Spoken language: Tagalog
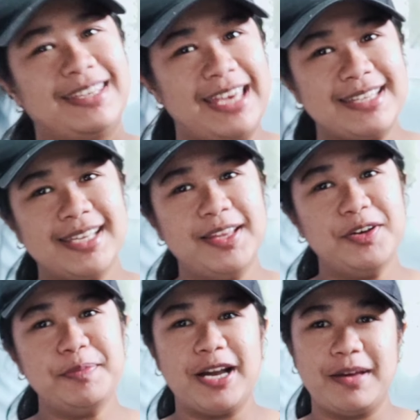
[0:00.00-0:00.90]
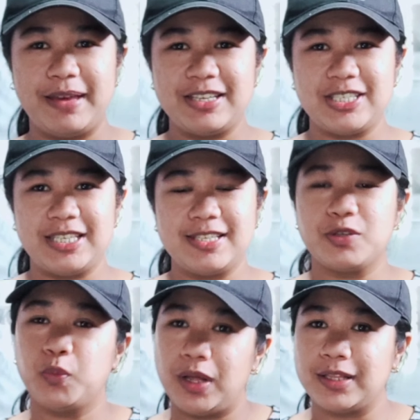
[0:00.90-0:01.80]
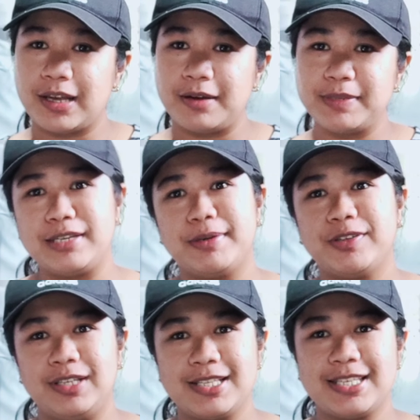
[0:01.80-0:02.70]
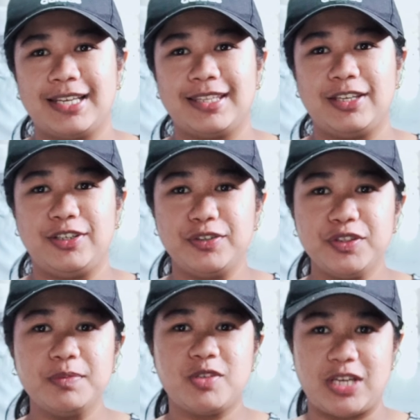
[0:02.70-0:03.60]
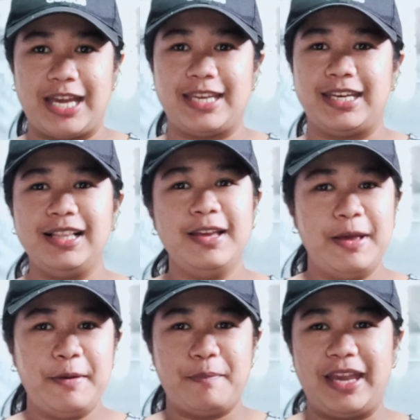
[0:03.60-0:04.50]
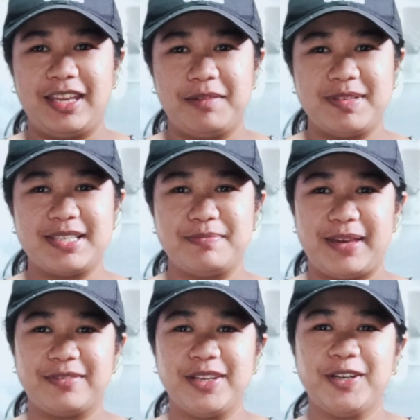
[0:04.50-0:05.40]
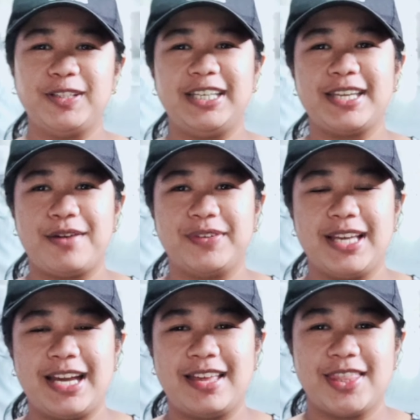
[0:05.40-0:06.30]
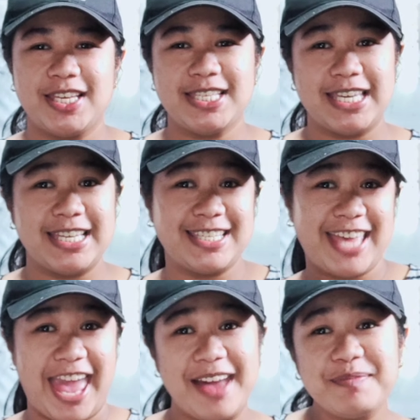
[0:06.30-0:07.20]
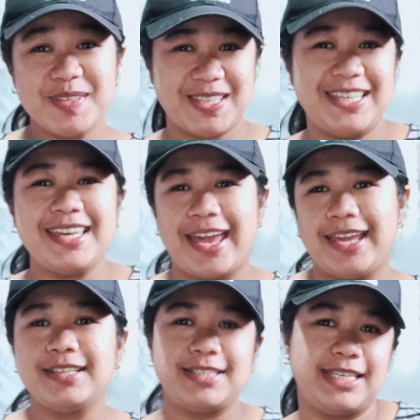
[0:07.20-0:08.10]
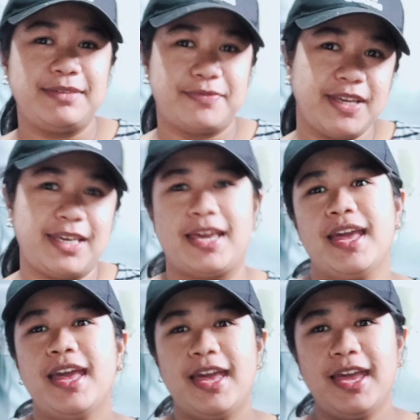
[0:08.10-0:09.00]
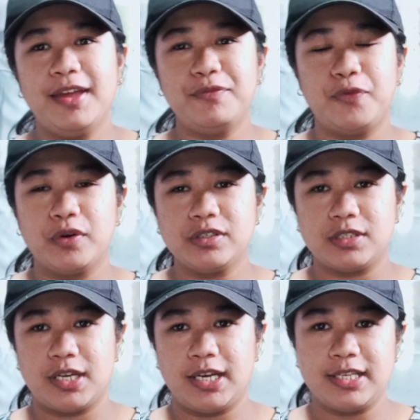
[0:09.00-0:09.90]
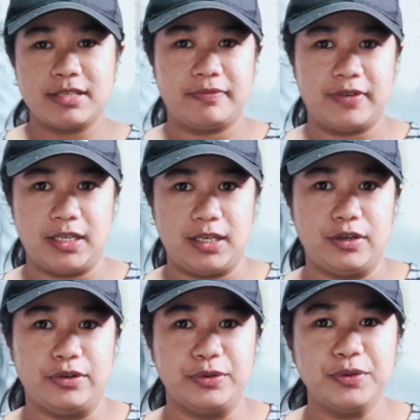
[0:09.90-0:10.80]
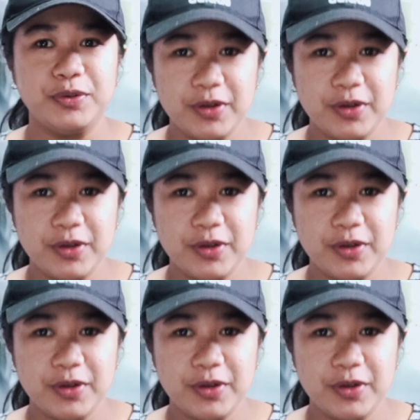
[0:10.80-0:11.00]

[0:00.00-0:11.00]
Yes, hello mga beshies! Welcome na naman ulit sa ating YouTube channel. My name is Mary Goline Avila and this is MCA TV. And for today's video,